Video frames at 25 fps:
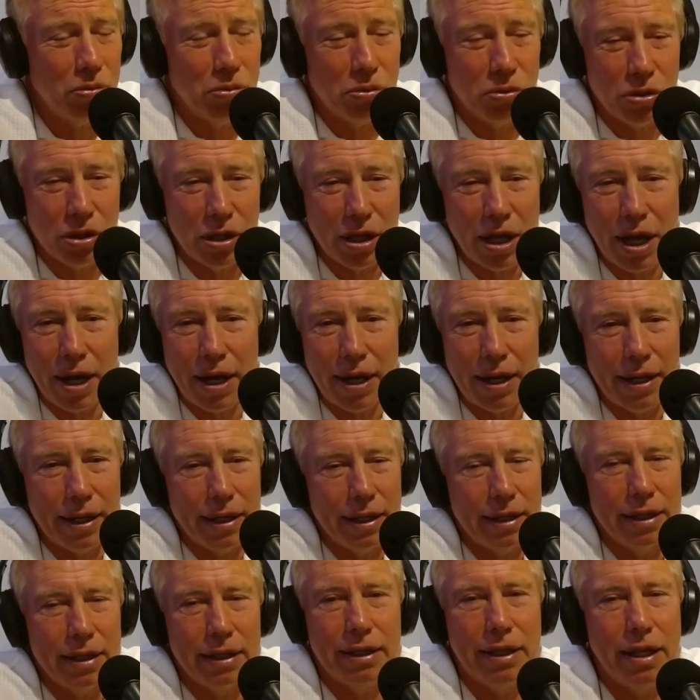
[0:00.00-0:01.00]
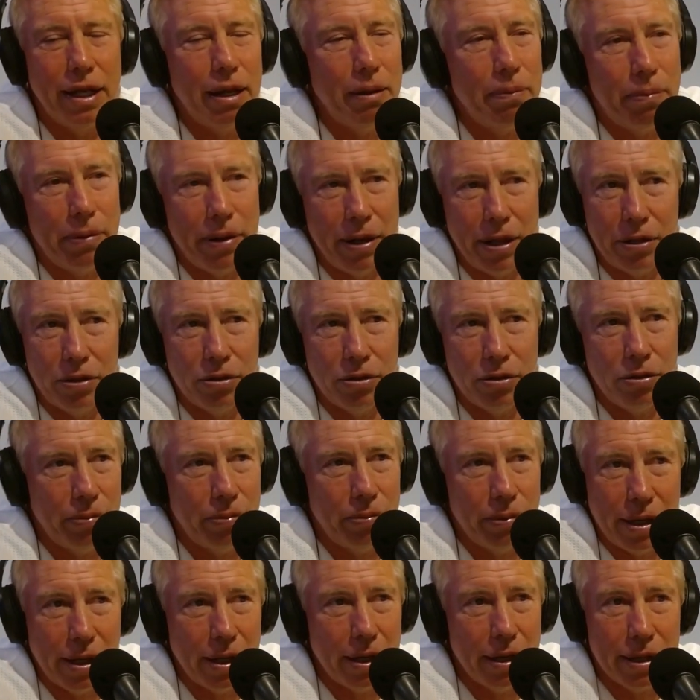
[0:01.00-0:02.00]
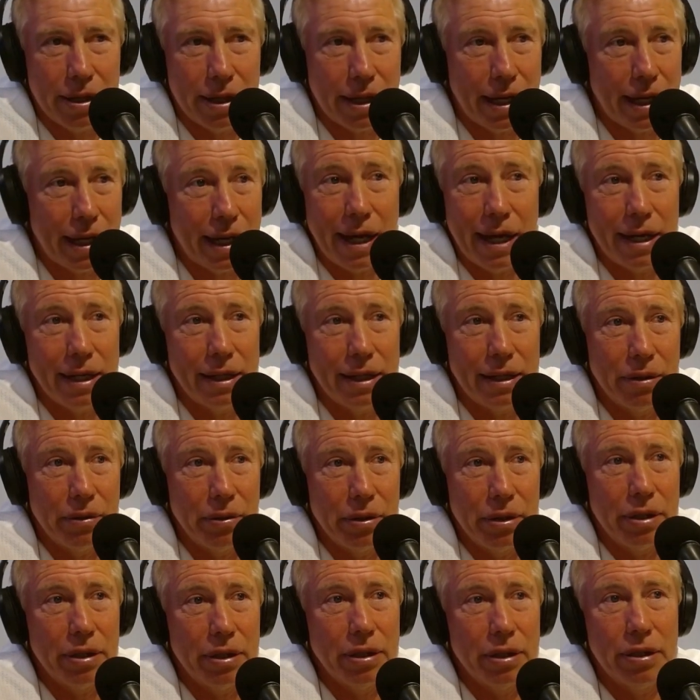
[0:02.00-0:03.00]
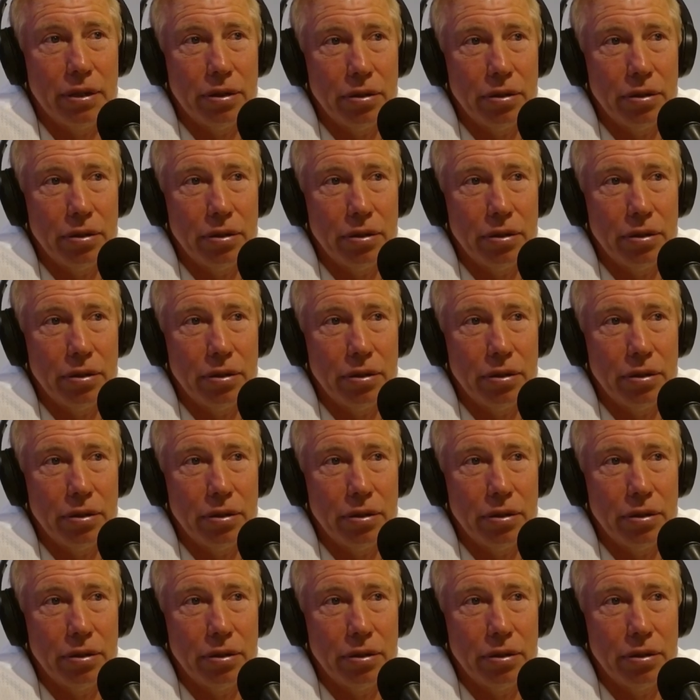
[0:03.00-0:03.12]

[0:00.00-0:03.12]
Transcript: mundial te están esperando para sacarte, ¿viste?